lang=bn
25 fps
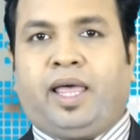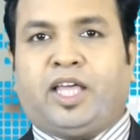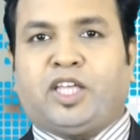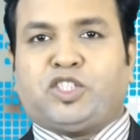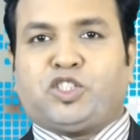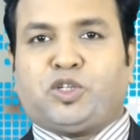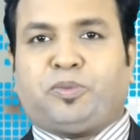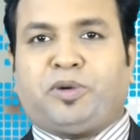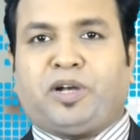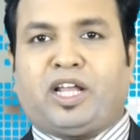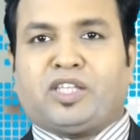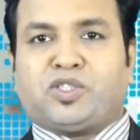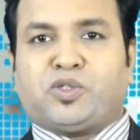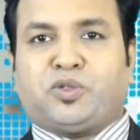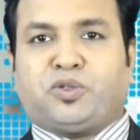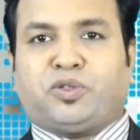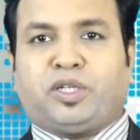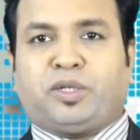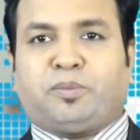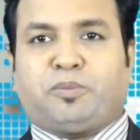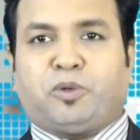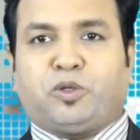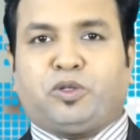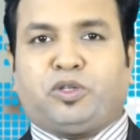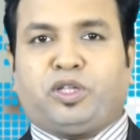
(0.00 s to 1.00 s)
এসব
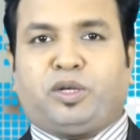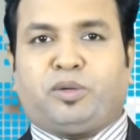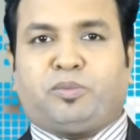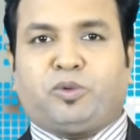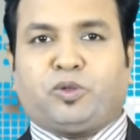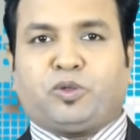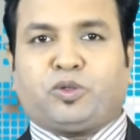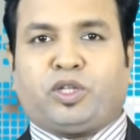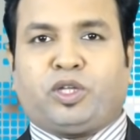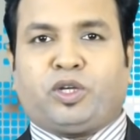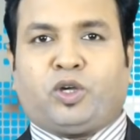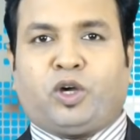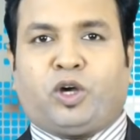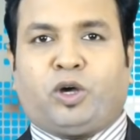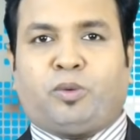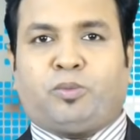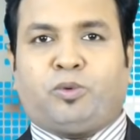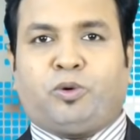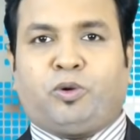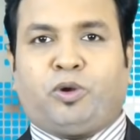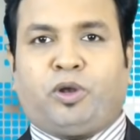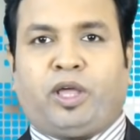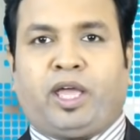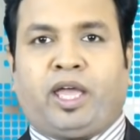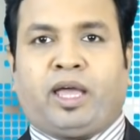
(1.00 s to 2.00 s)
রাজনৈতিক বন্দীর মুক্তির
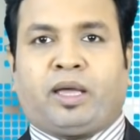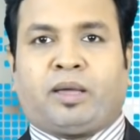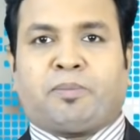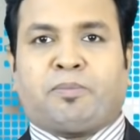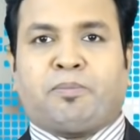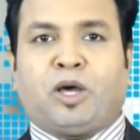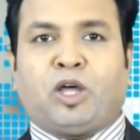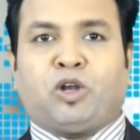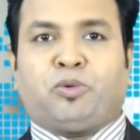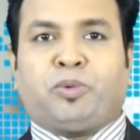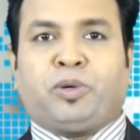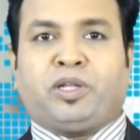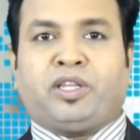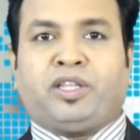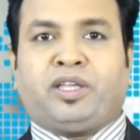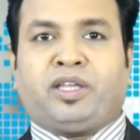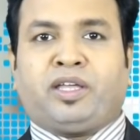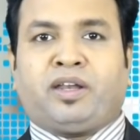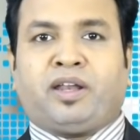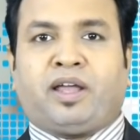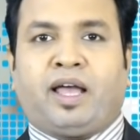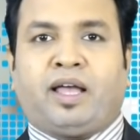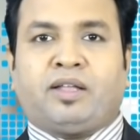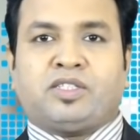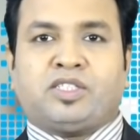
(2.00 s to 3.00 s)
খবর এক
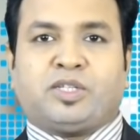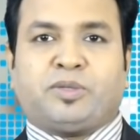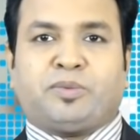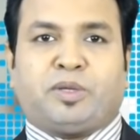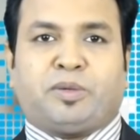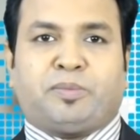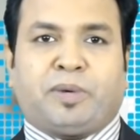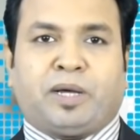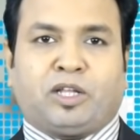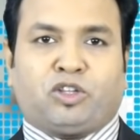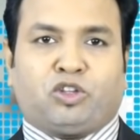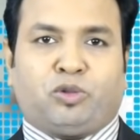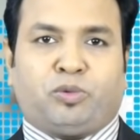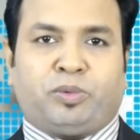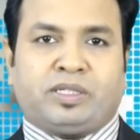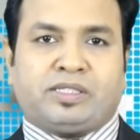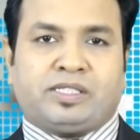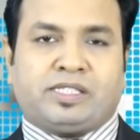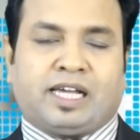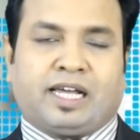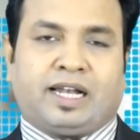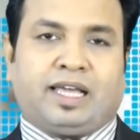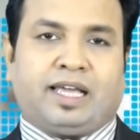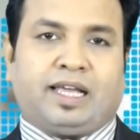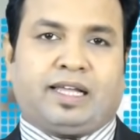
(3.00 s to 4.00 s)
মানবাধিকার আইনজীবীর মাধ্যমে
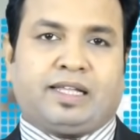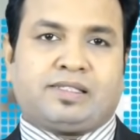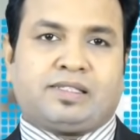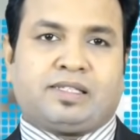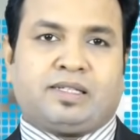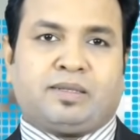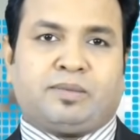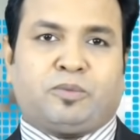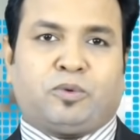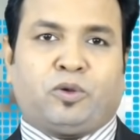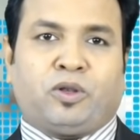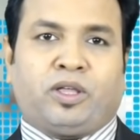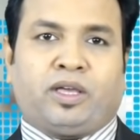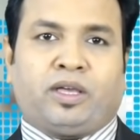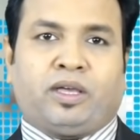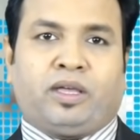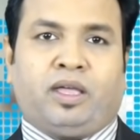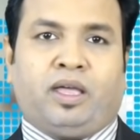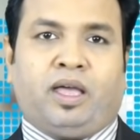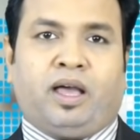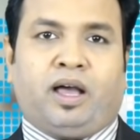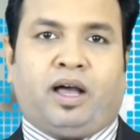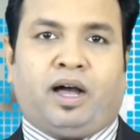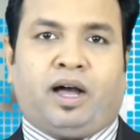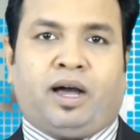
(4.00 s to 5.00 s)
জানা গেছে বলে
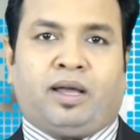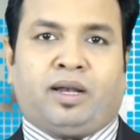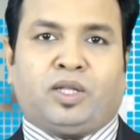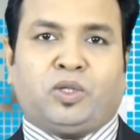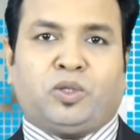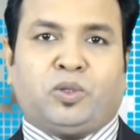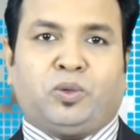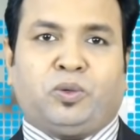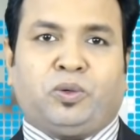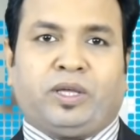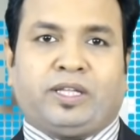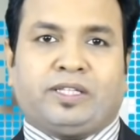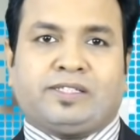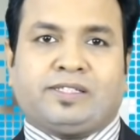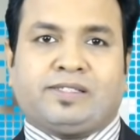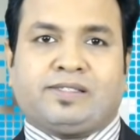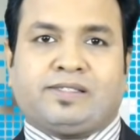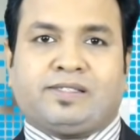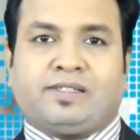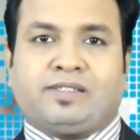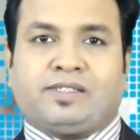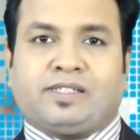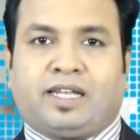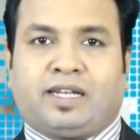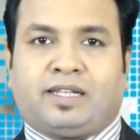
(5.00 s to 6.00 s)
আনাদুলু
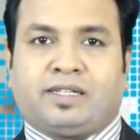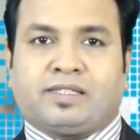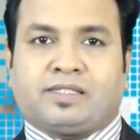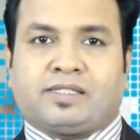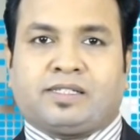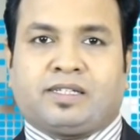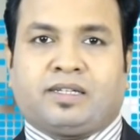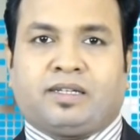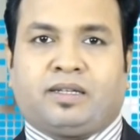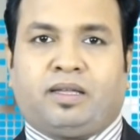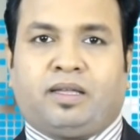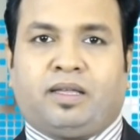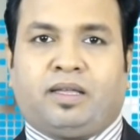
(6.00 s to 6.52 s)
এজেন্সি জানিয়েছে